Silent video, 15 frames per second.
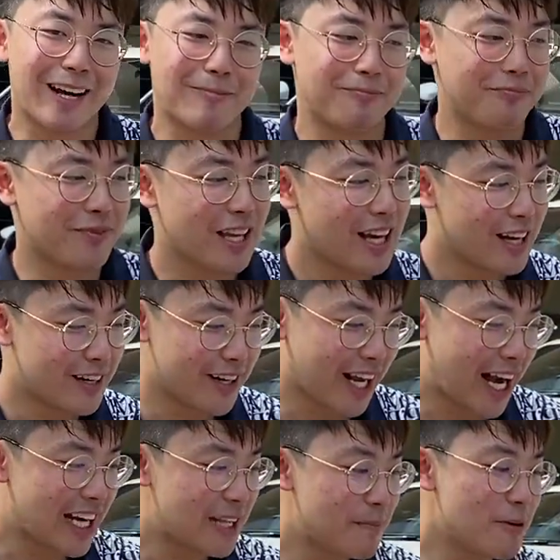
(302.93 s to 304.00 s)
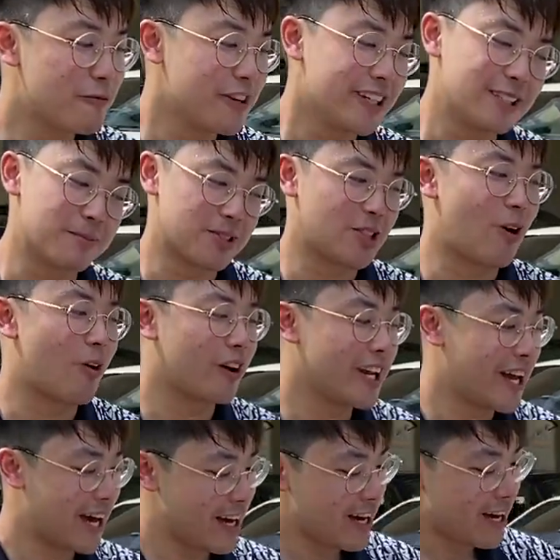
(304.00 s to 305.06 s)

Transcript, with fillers: ครับในคันที่เป็น V12 เนี่ย